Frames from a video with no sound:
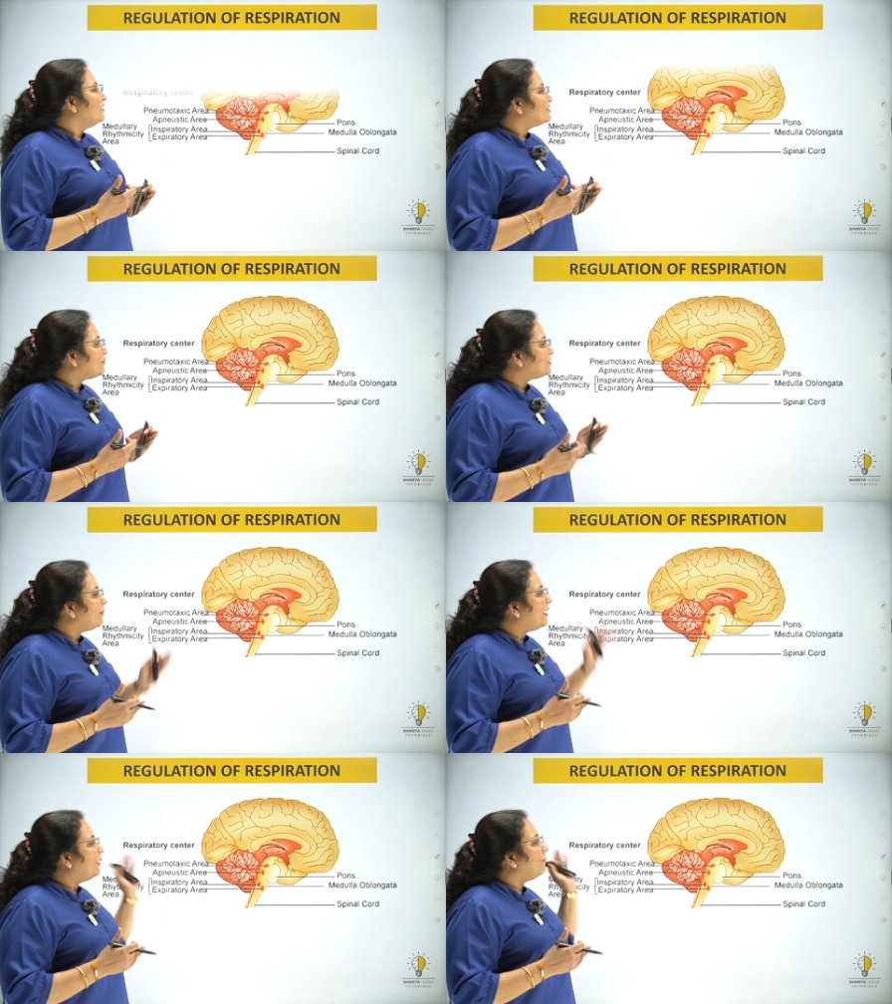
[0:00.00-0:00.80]
सबसे
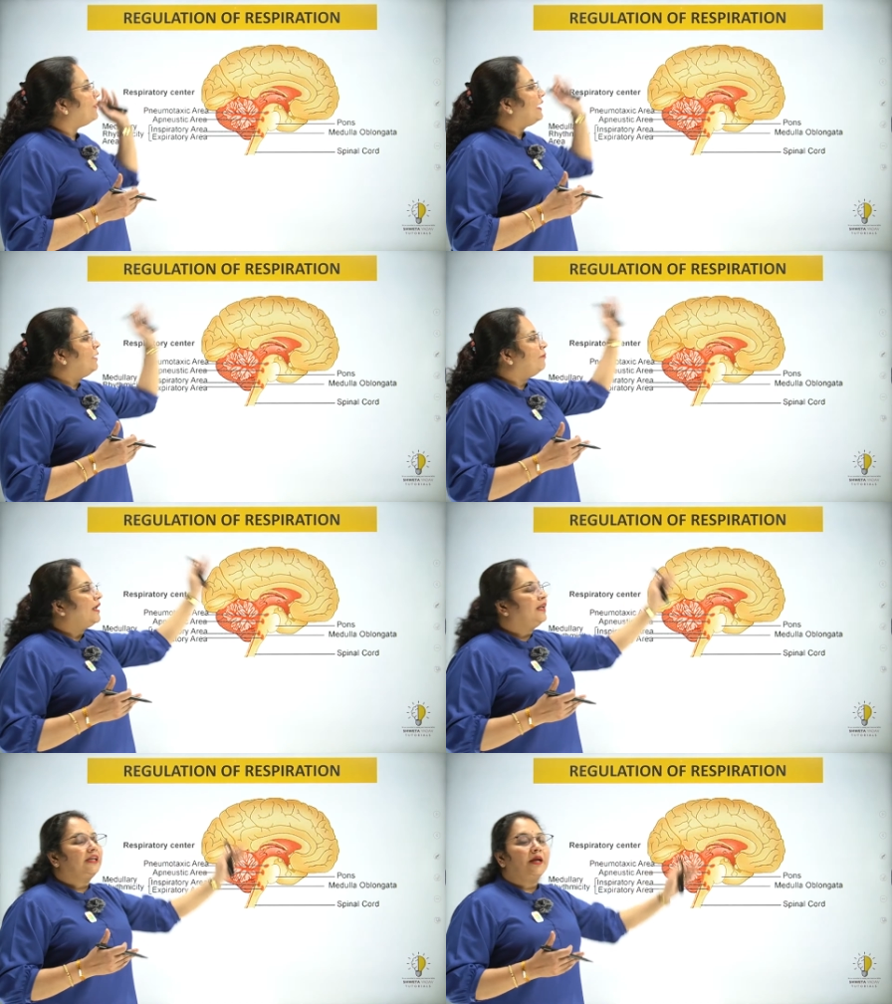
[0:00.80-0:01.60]
पहले ब्रेन में
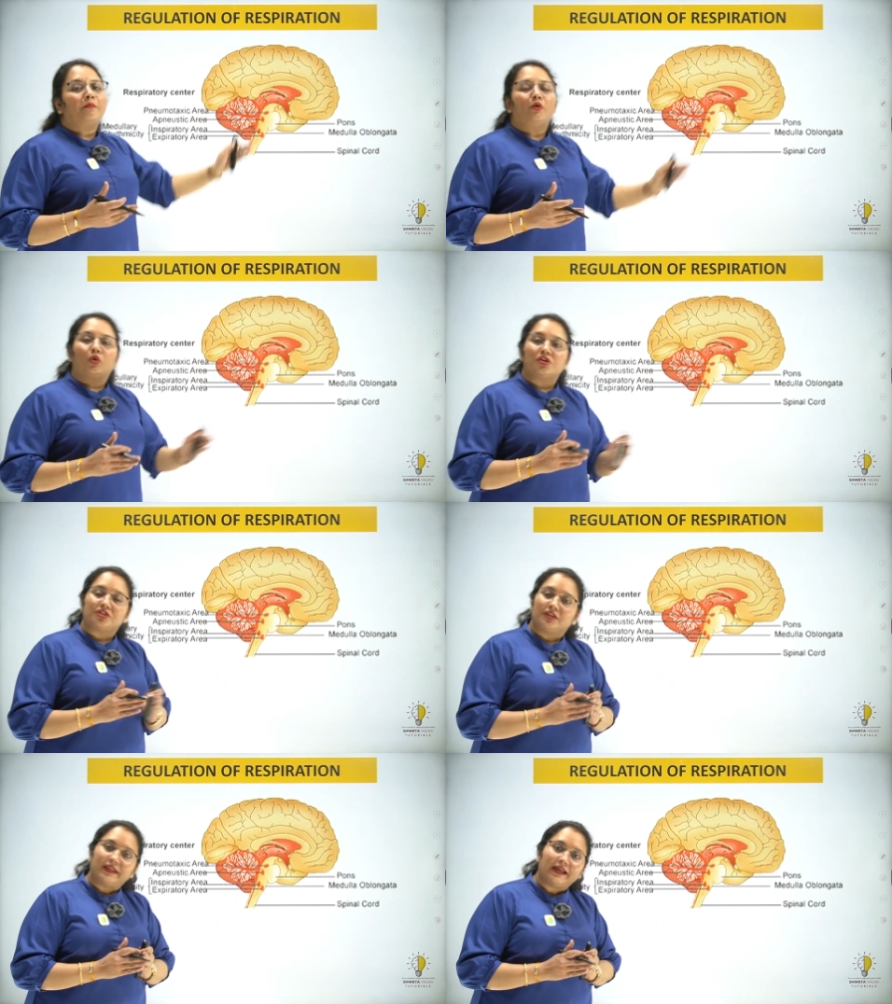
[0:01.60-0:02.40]
इनकी हम
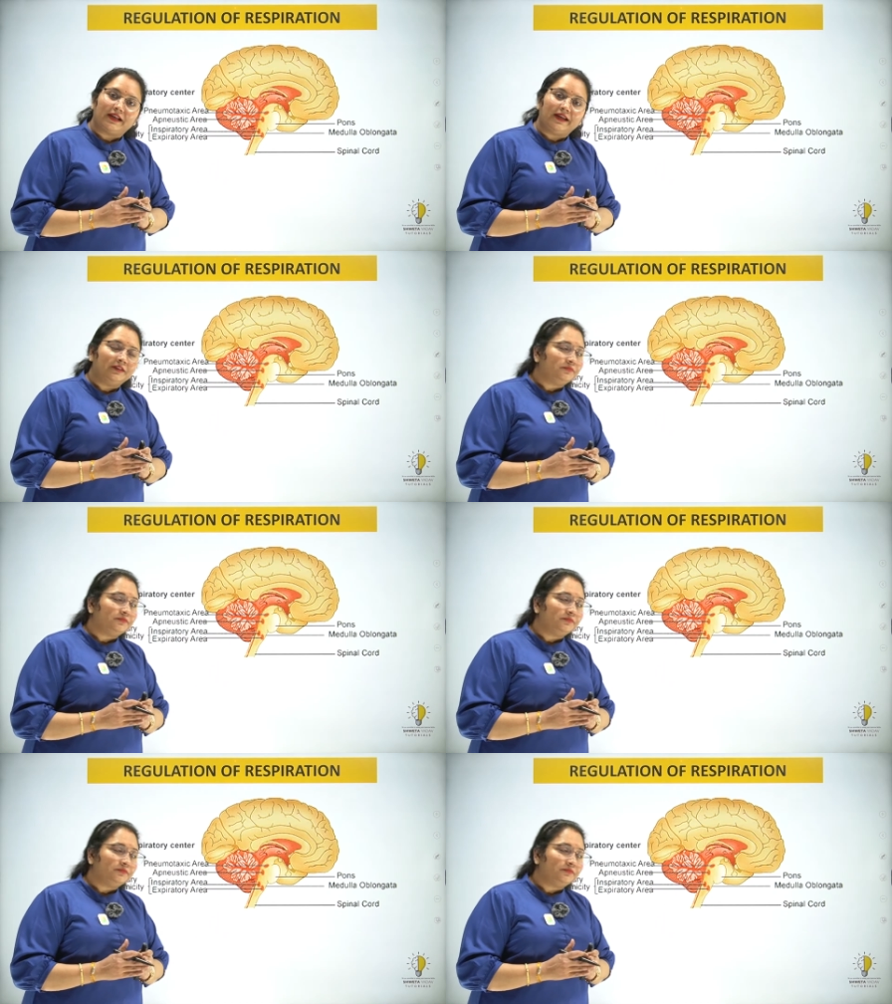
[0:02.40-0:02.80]
लोकेशन देख लें